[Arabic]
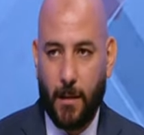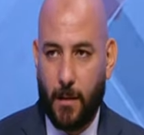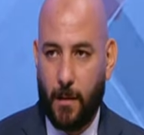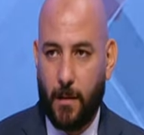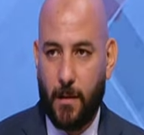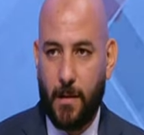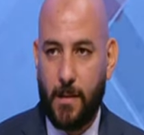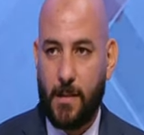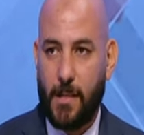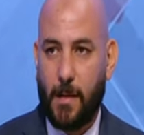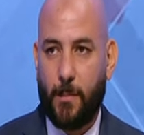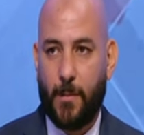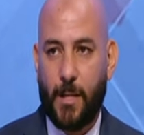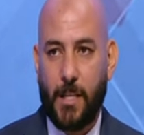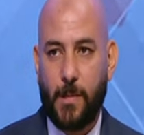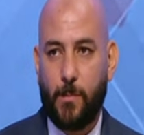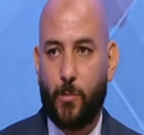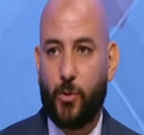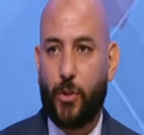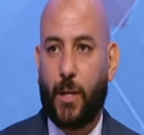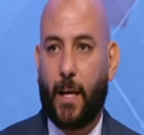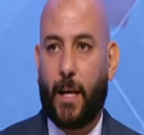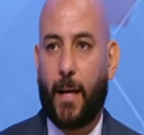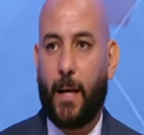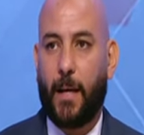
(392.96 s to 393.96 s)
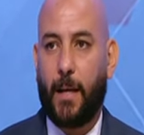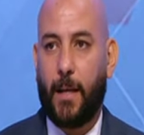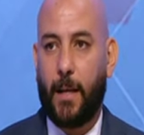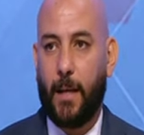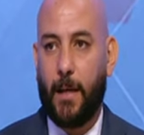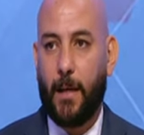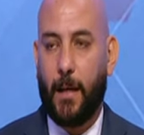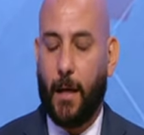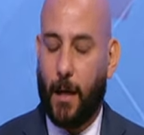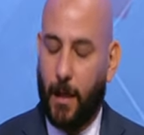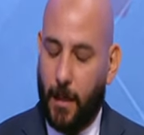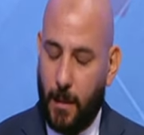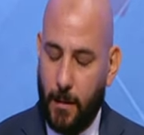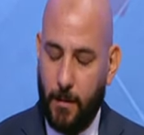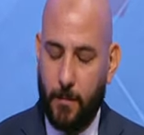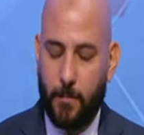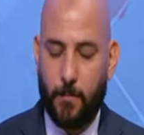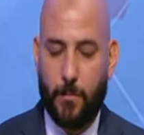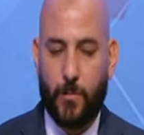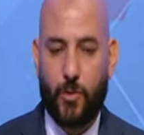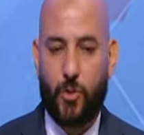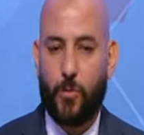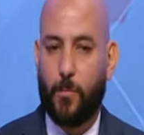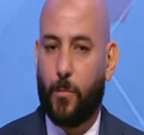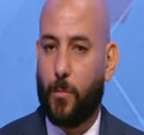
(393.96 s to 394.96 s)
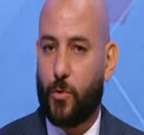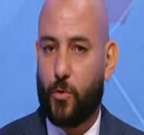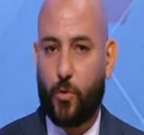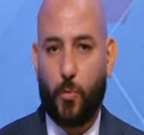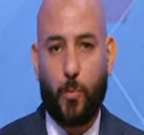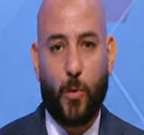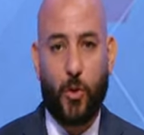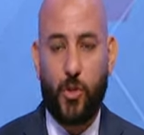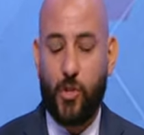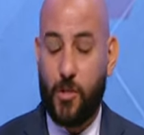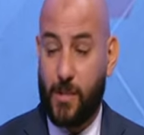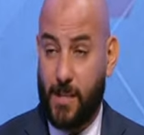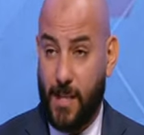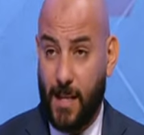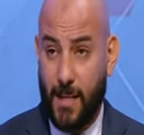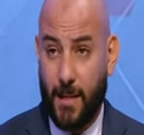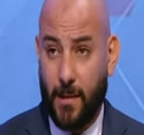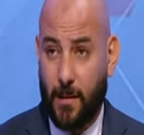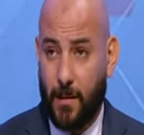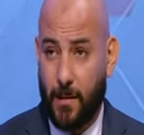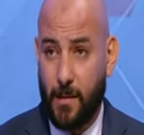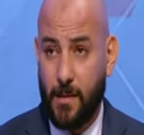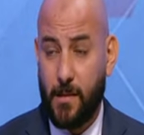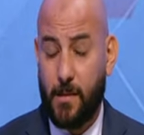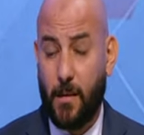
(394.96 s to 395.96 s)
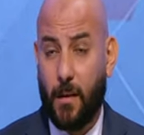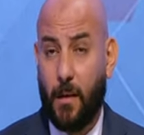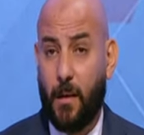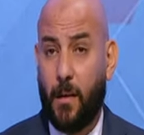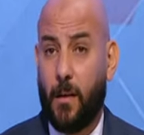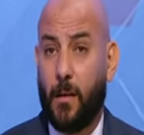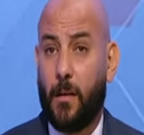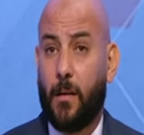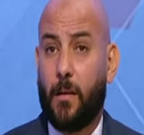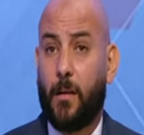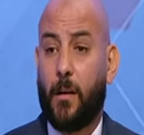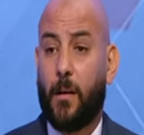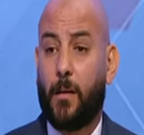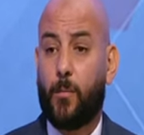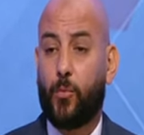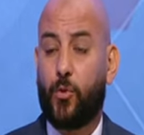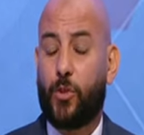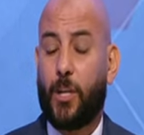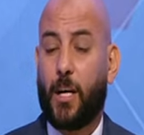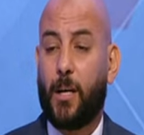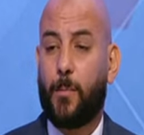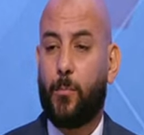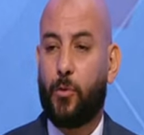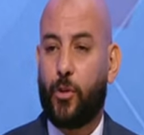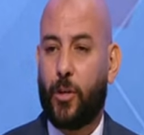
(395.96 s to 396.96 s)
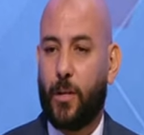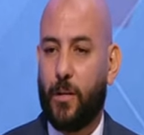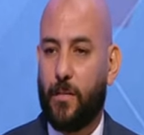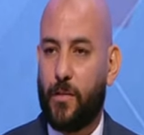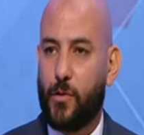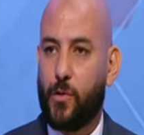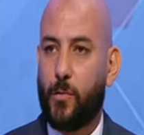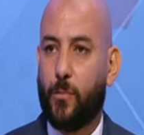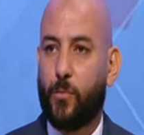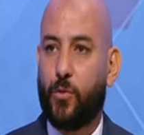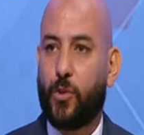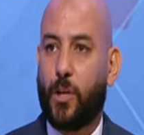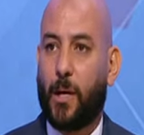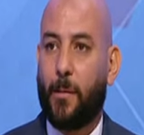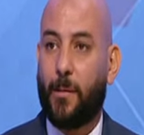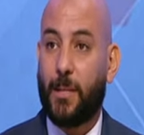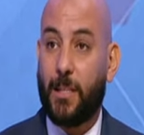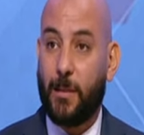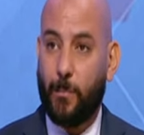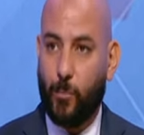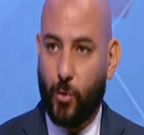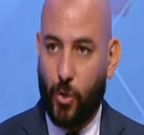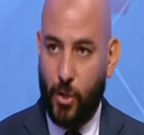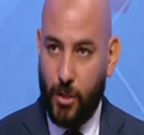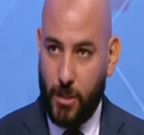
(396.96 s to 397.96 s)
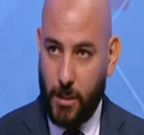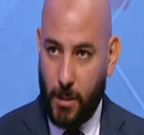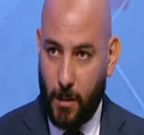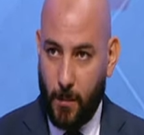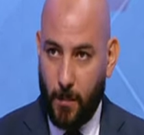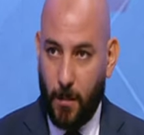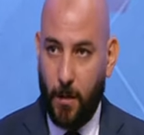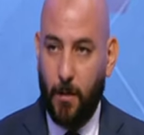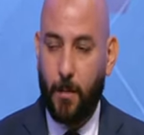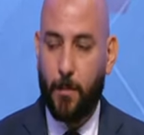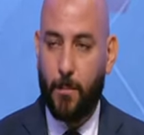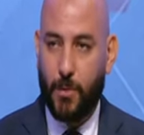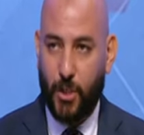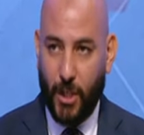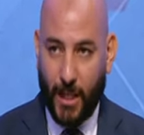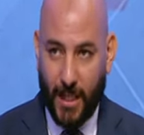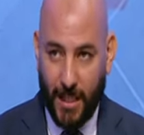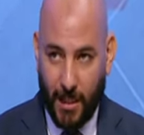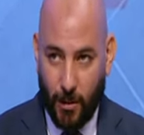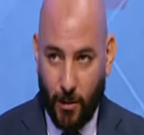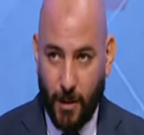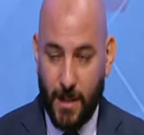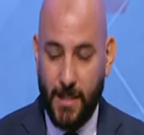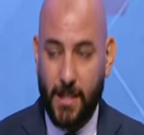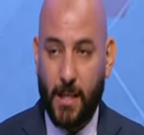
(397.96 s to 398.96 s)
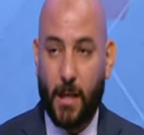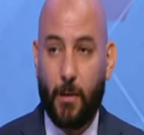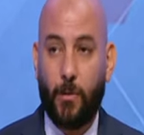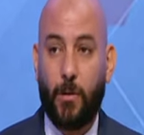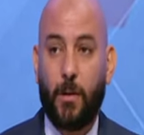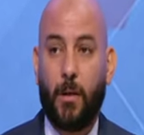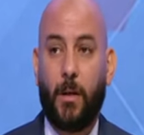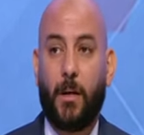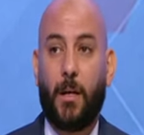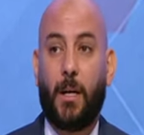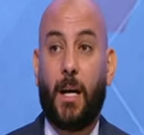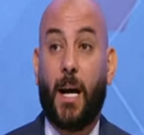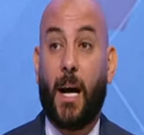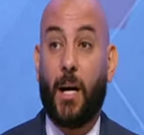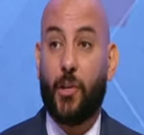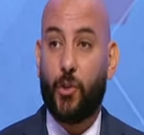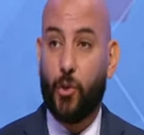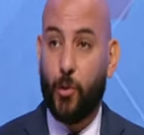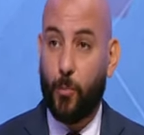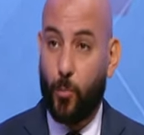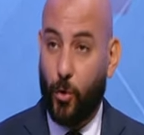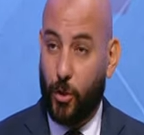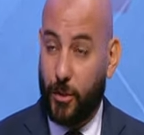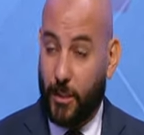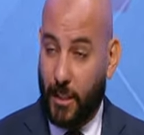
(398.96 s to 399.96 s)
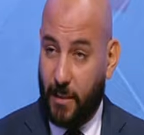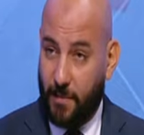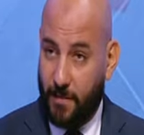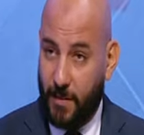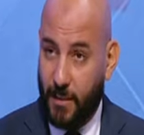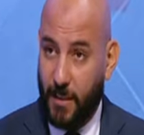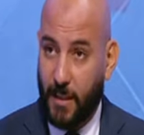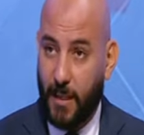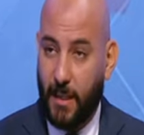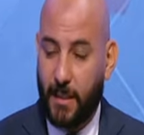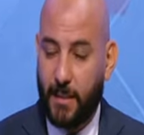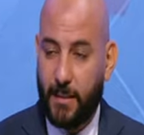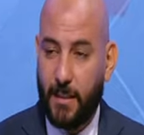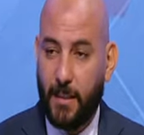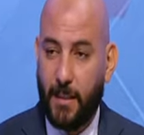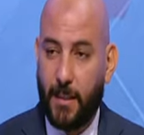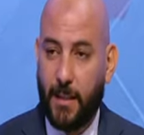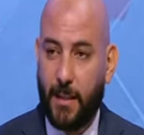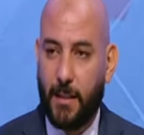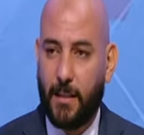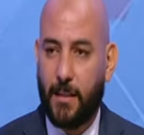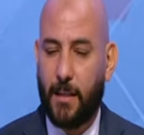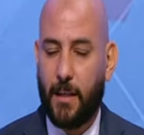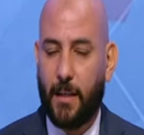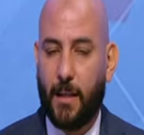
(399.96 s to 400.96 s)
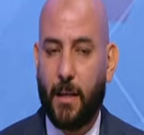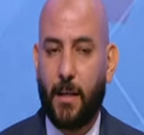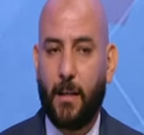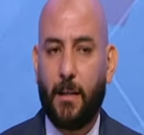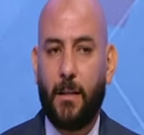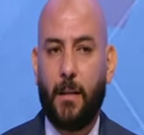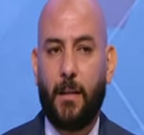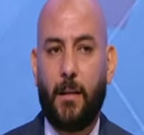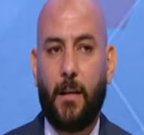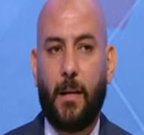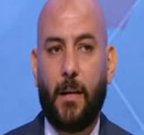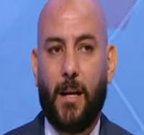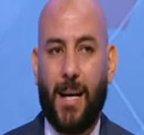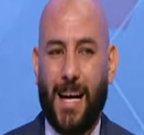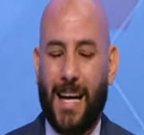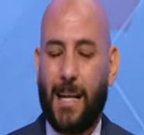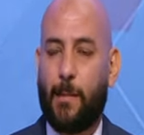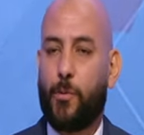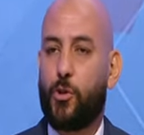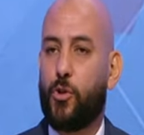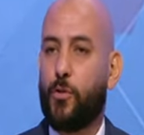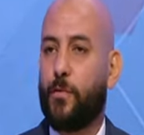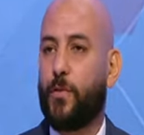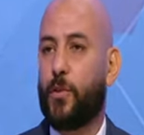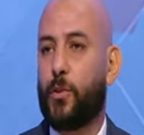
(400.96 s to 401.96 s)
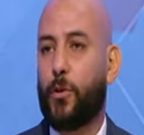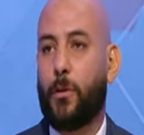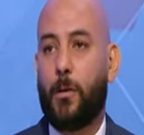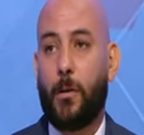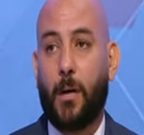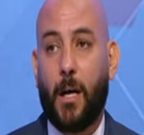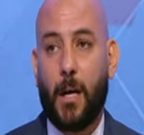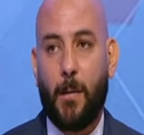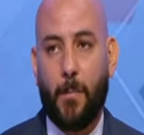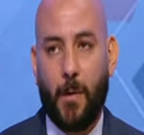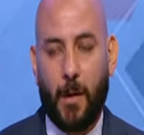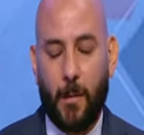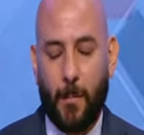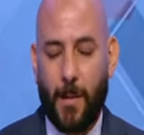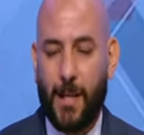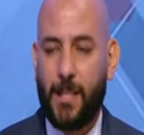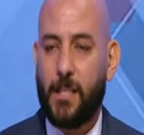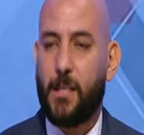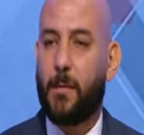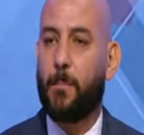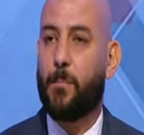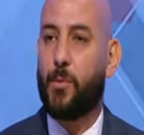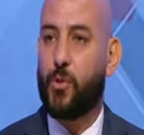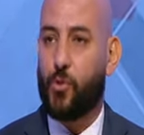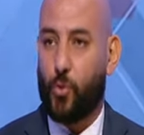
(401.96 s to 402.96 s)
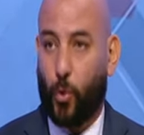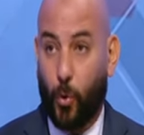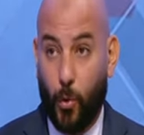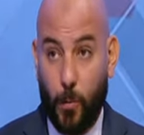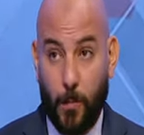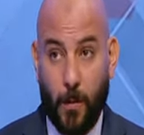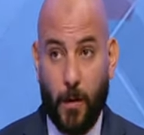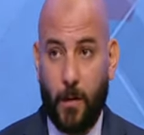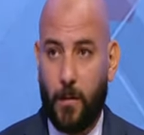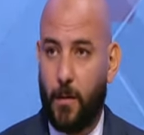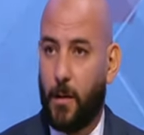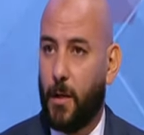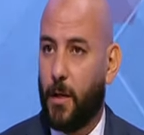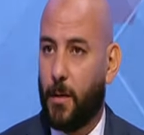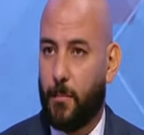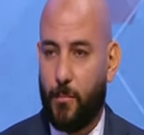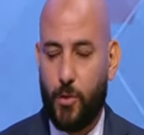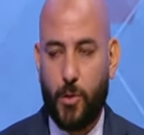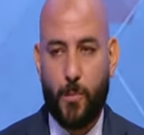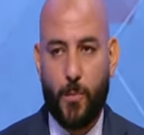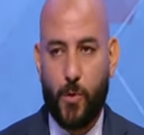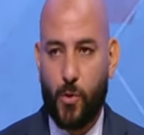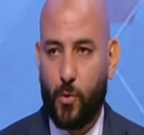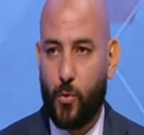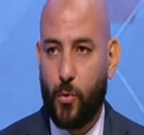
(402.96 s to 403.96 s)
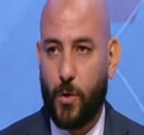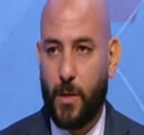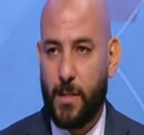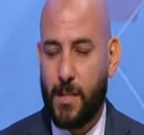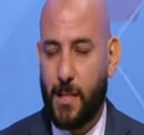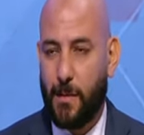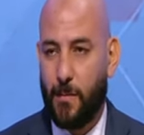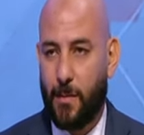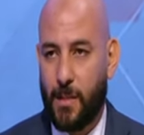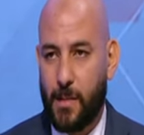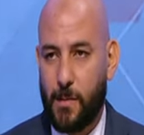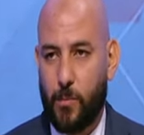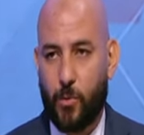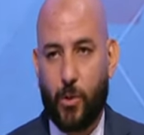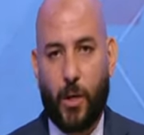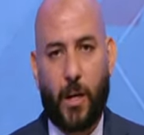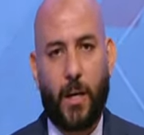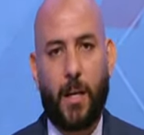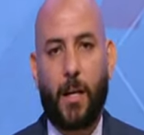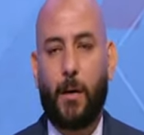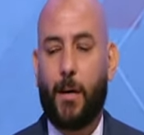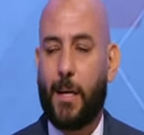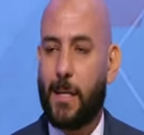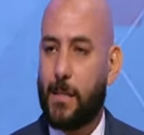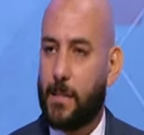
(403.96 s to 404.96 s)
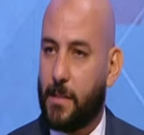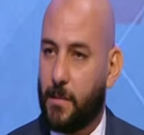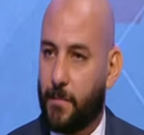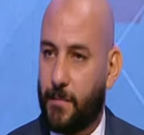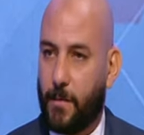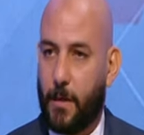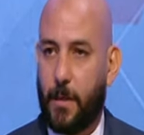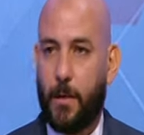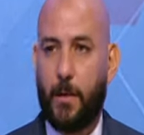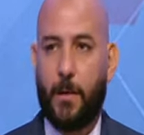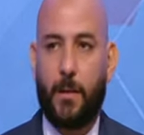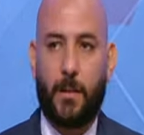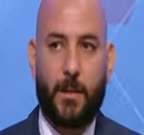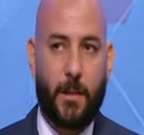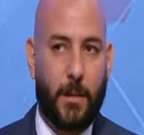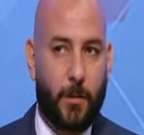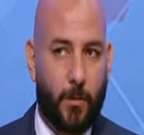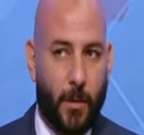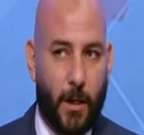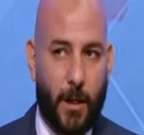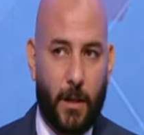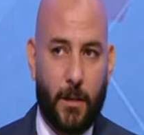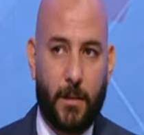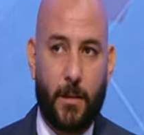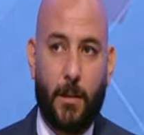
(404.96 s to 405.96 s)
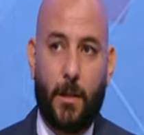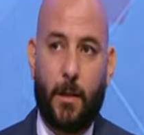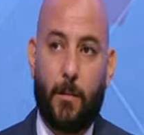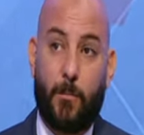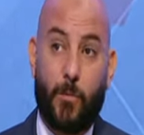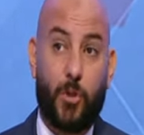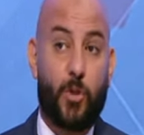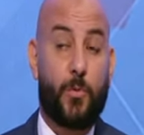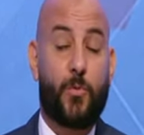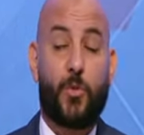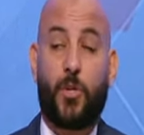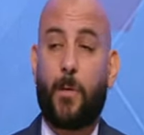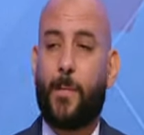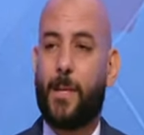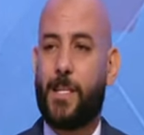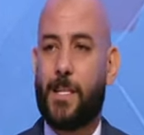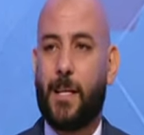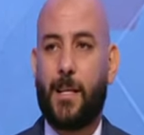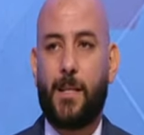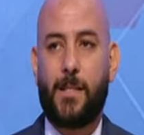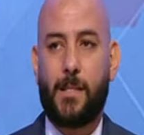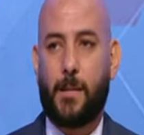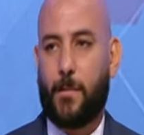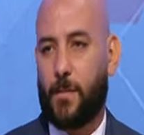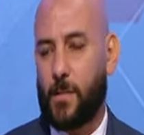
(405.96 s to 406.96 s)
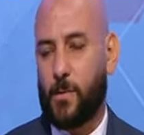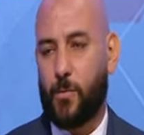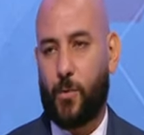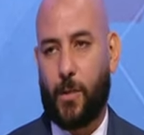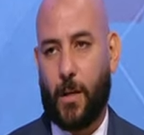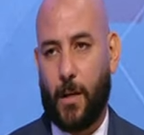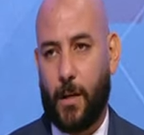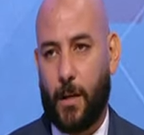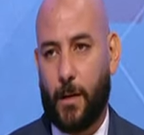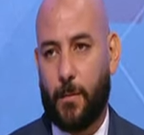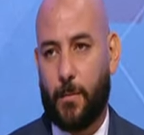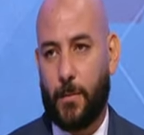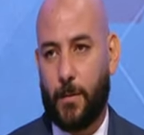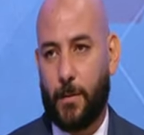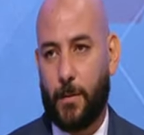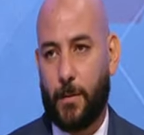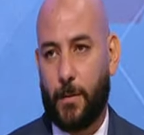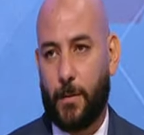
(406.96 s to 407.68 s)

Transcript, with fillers: خالص زي ما بيلعبوا مرتاحين اه مش مش ماتش سهل خالص منتخب بوركينا فاسو من المنتخبات المنظمه بشكل كويس قوي عندهم محترفين جيدين جدا جدا انا بشوف ان هو هيبقى المكسب بصعوبه مش بسهوله زي ما الناس متخيله 1-0 2-1 ماتش مش هيبقى سهل زي ما الناس متخيله